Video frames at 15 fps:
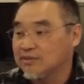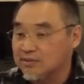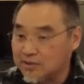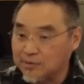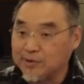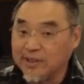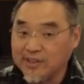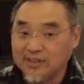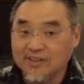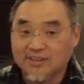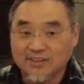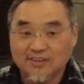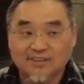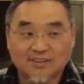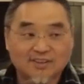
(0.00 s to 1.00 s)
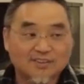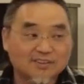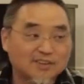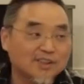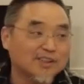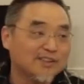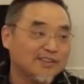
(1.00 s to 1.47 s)
对不对？
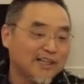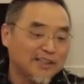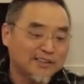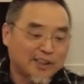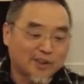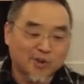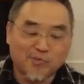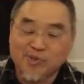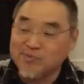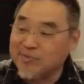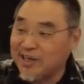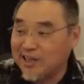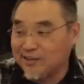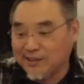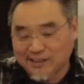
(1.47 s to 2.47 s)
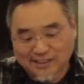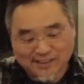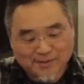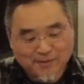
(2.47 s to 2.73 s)
这个这样讲就明白了吧？